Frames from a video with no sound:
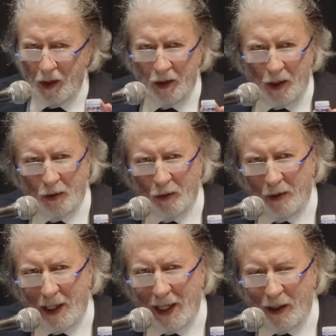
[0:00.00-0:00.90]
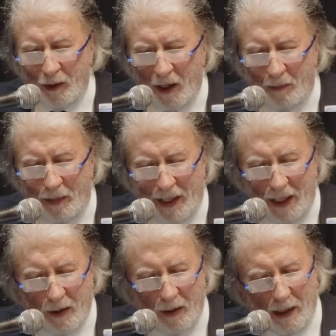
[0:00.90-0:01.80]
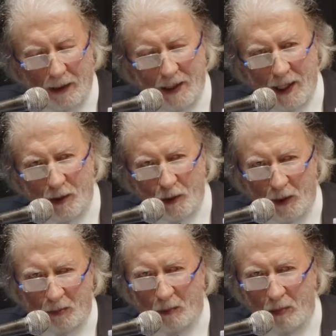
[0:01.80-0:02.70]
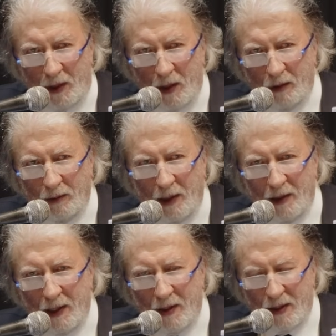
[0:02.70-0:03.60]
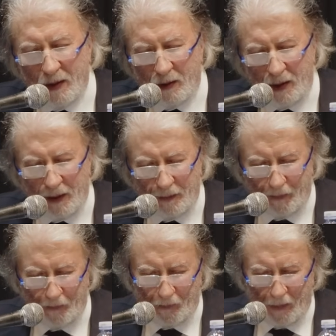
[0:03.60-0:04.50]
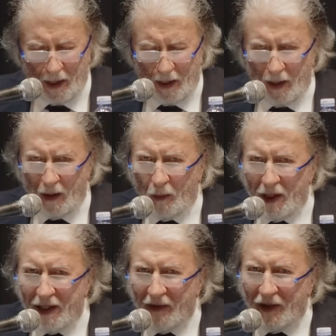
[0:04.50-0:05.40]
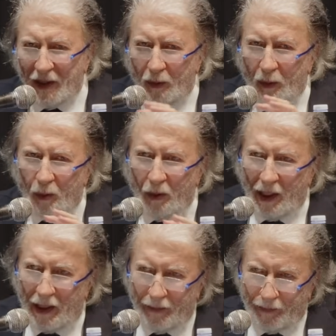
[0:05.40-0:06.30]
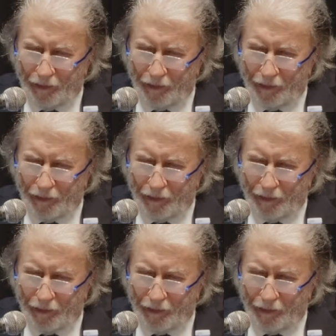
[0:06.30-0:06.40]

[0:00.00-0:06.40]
si sottraggono al pericolo e al disagio di pubbliche contestazioni. Questa frattura